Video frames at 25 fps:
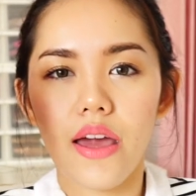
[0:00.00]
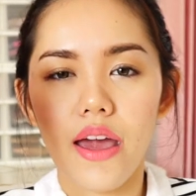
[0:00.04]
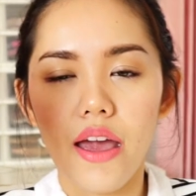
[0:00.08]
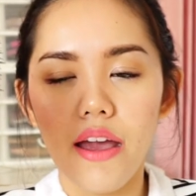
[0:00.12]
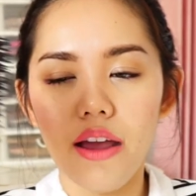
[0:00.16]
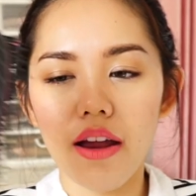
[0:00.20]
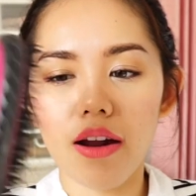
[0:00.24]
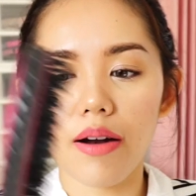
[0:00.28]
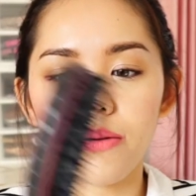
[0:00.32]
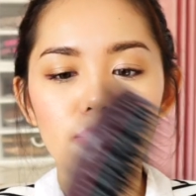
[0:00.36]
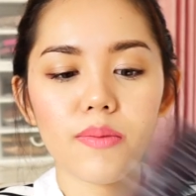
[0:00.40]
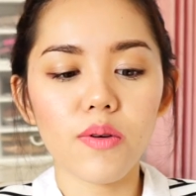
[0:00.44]

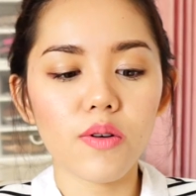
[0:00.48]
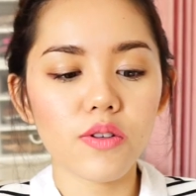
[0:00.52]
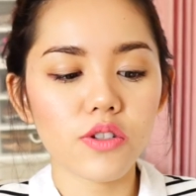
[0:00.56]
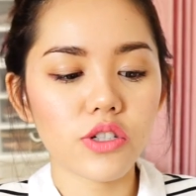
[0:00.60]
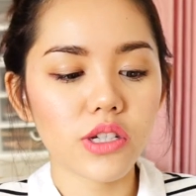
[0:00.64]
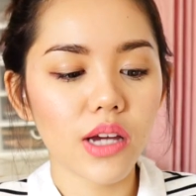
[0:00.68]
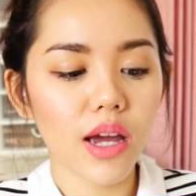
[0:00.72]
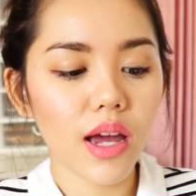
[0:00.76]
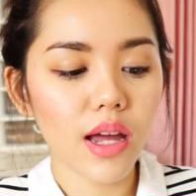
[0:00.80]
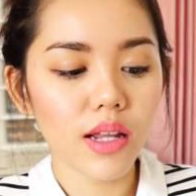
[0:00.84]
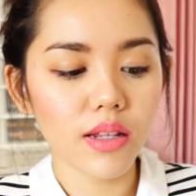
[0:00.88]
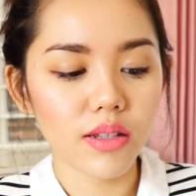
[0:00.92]
Air
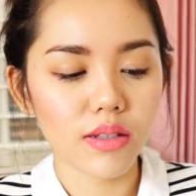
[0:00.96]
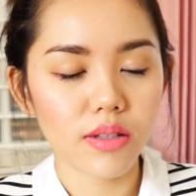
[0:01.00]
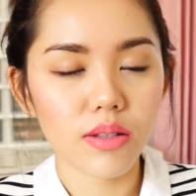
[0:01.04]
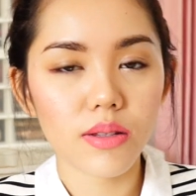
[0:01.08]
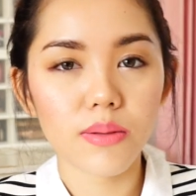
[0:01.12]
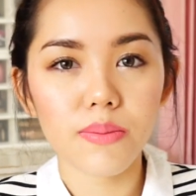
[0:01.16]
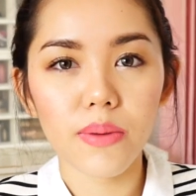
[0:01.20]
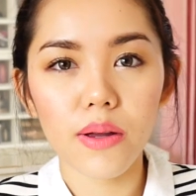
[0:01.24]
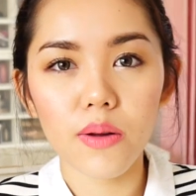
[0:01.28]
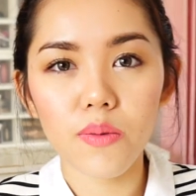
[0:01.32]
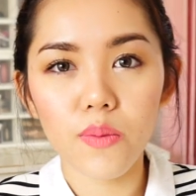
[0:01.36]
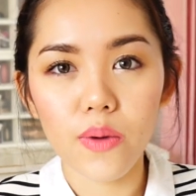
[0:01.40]
Motion
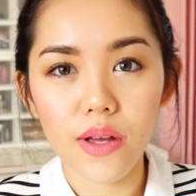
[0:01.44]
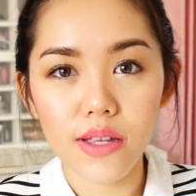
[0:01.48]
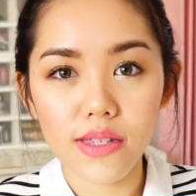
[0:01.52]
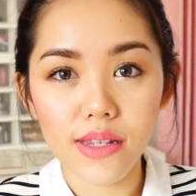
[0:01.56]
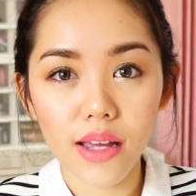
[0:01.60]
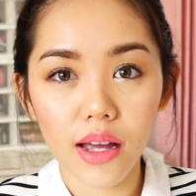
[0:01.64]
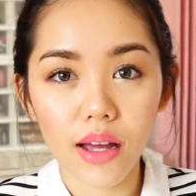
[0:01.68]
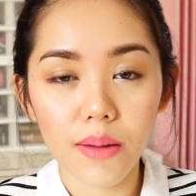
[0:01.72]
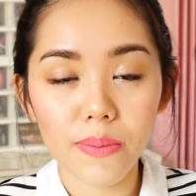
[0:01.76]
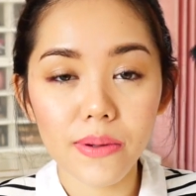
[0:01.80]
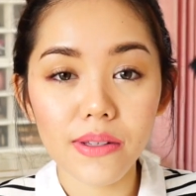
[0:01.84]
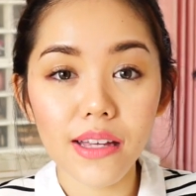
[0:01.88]
เป็นหวี
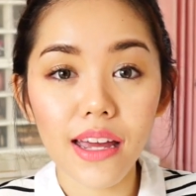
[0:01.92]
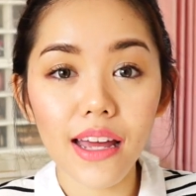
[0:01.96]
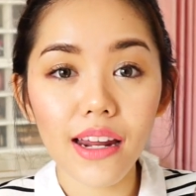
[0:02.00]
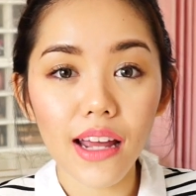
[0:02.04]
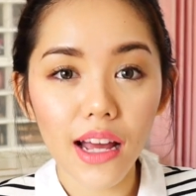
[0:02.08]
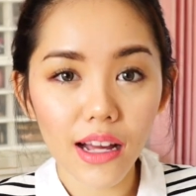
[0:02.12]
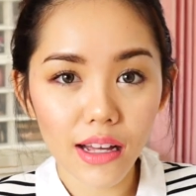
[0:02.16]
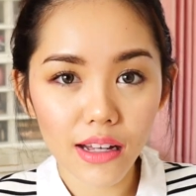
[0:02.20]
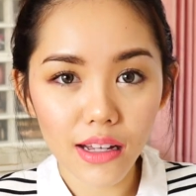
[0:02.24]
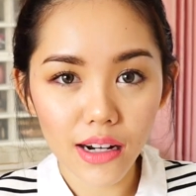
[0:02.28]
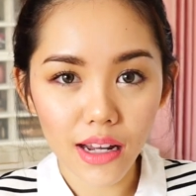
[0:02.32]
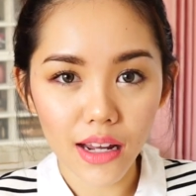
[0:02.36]
จากประเทศ
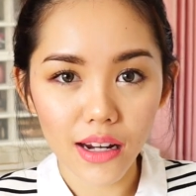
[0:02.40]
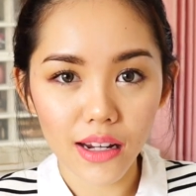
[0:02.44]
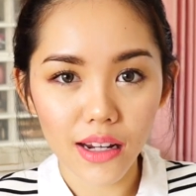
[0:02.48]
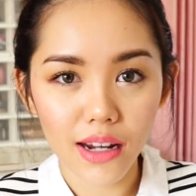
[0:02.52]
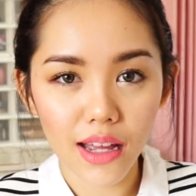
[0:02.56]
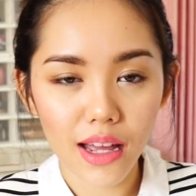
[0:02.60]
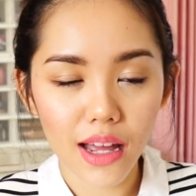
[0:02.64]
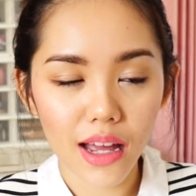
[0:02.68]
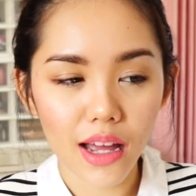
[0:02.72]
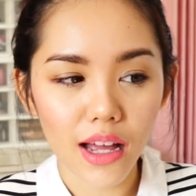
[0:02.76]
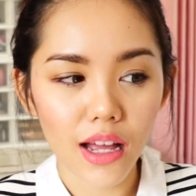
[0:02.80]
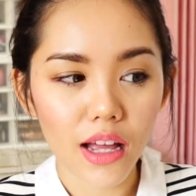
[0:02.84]
อังกฤษ
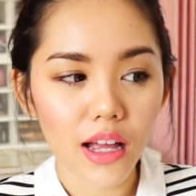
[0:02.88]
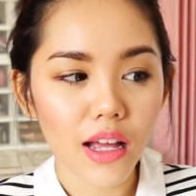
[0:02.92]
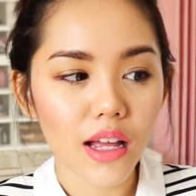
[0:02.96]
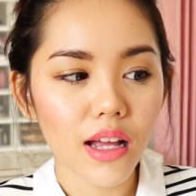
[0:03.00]
นะคะ